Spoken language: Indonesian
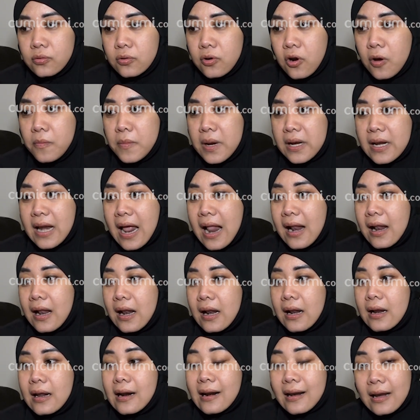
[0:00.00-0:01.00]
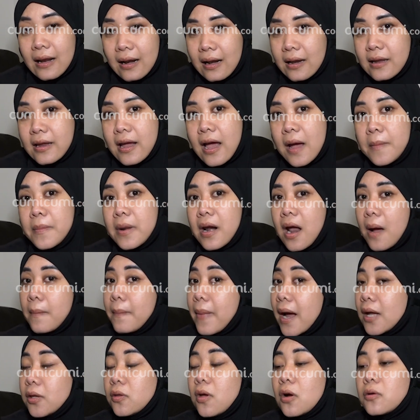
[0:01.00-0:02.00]
nominal realnya berapa
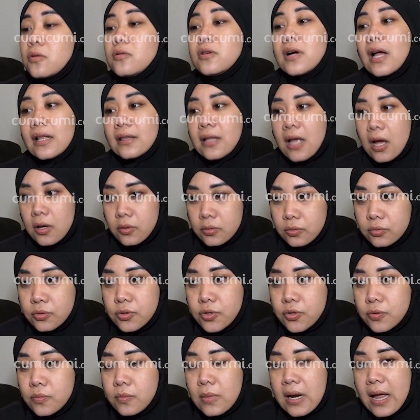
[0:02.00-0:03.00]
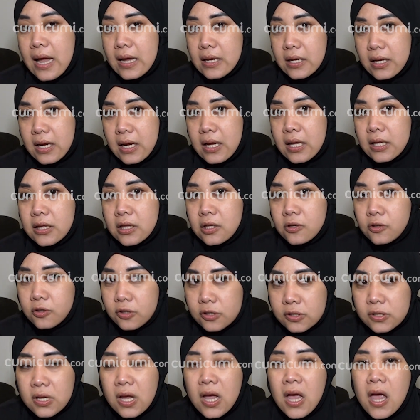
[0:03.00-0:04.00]
itu aku nggak tahu jumlahnya
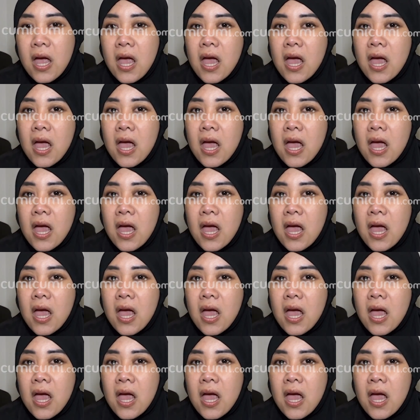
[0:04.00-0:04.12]
terus